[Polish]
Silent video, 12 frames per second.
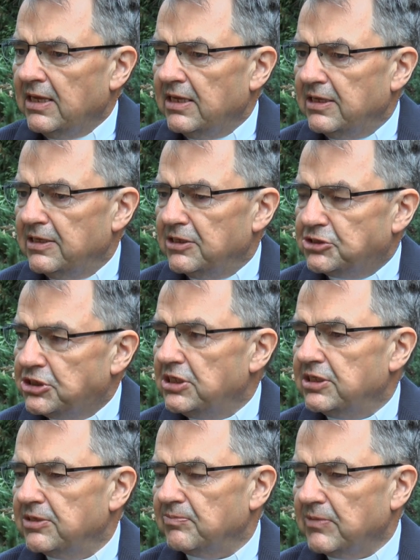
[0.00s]
Y,
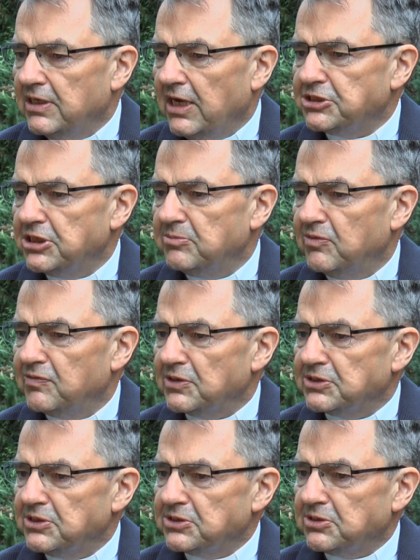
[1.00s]
czyli inaczej mówiąc, no